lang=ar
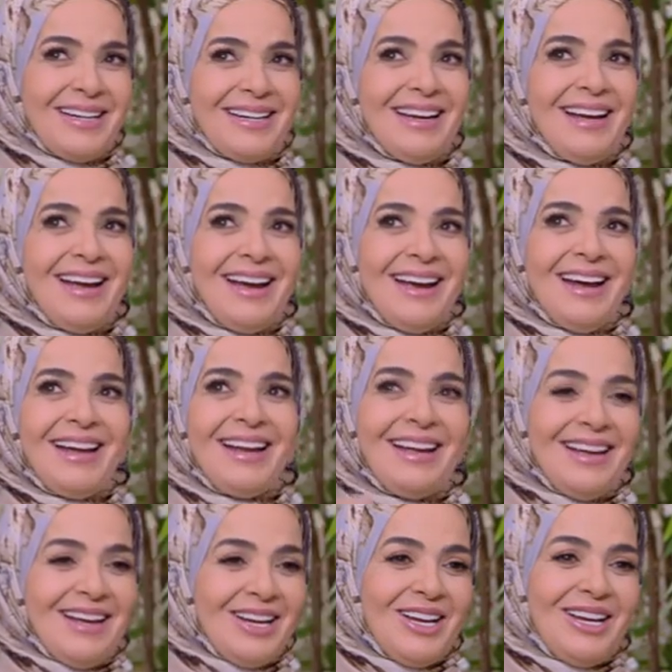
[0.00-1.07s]
منك ايوه,
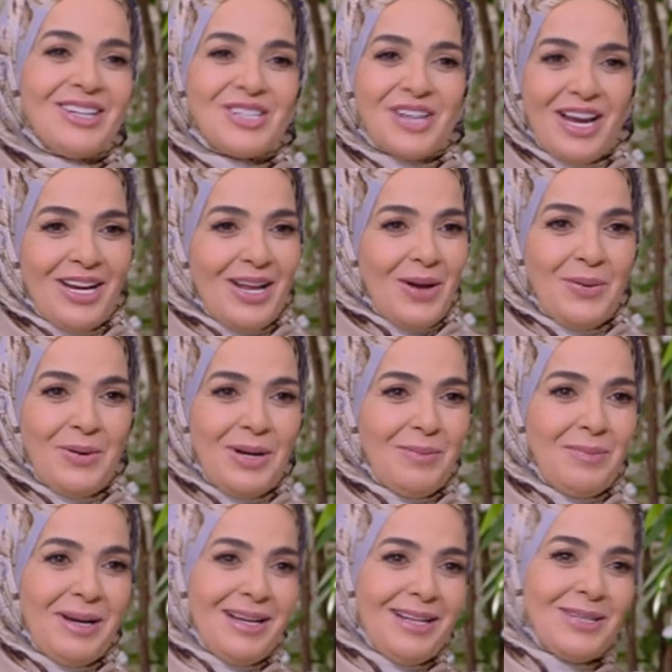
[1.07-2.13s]
أيوة. الشلق
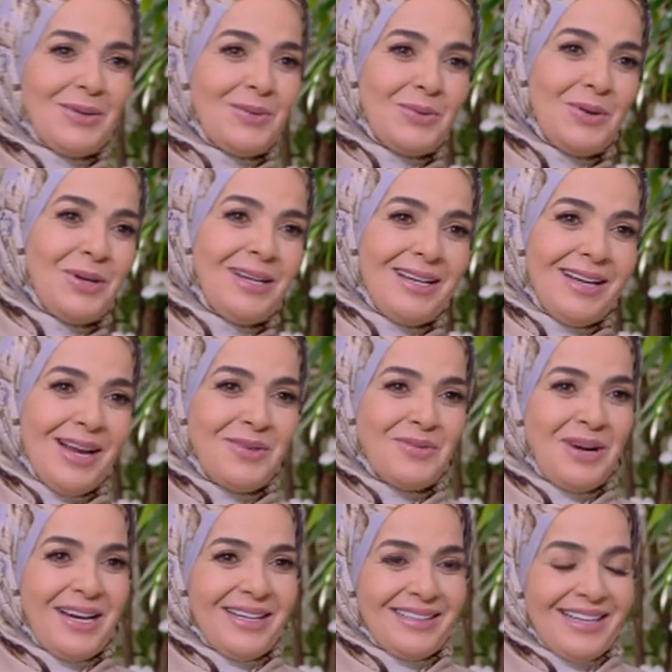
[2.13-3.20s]
والبلدي أيوة، وكل أيوة.
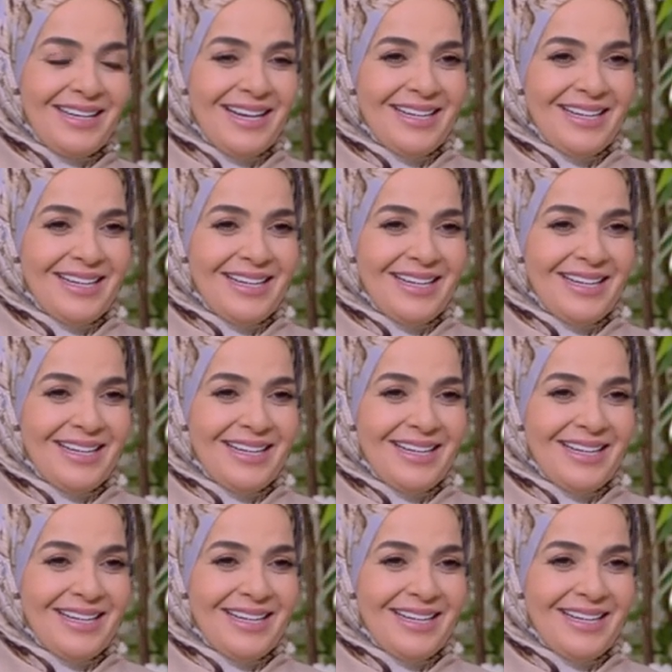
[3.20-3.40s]
الانواع طلعت